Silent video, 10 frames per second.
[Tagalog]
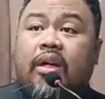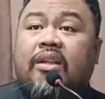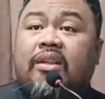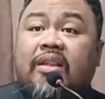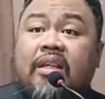
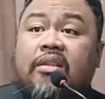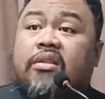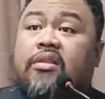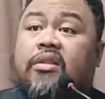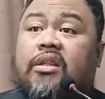sa
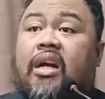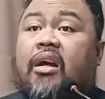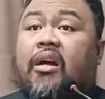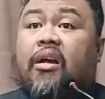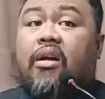
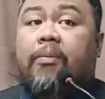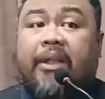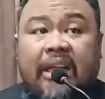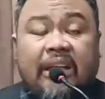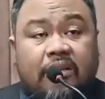batas,
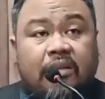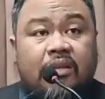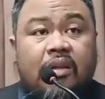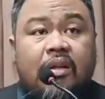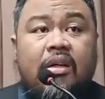hindi
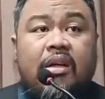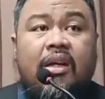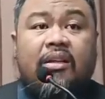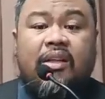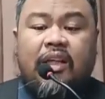dun sa
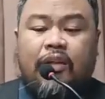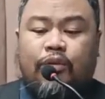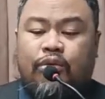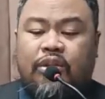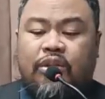law
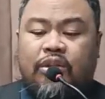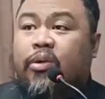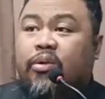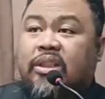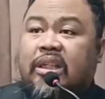ni
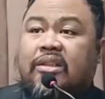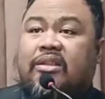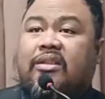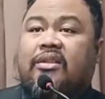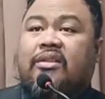
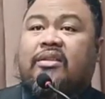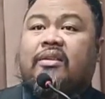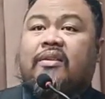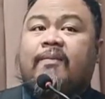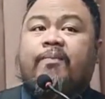Moses.
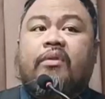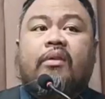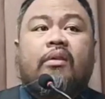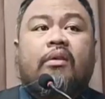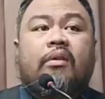
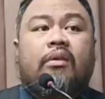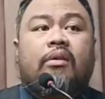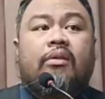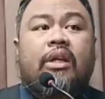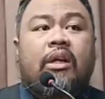
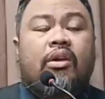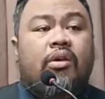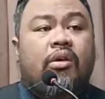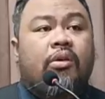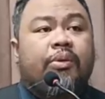The law
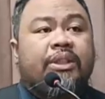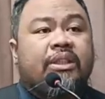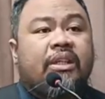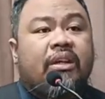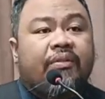was
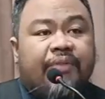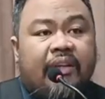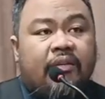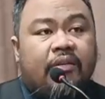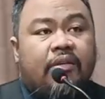given
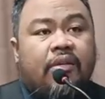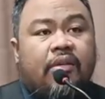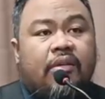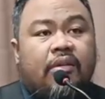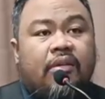
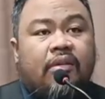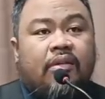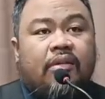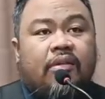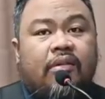
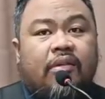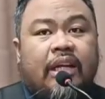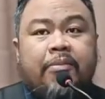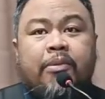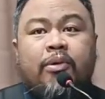kay
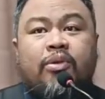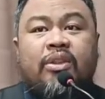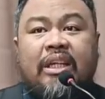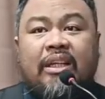Moses.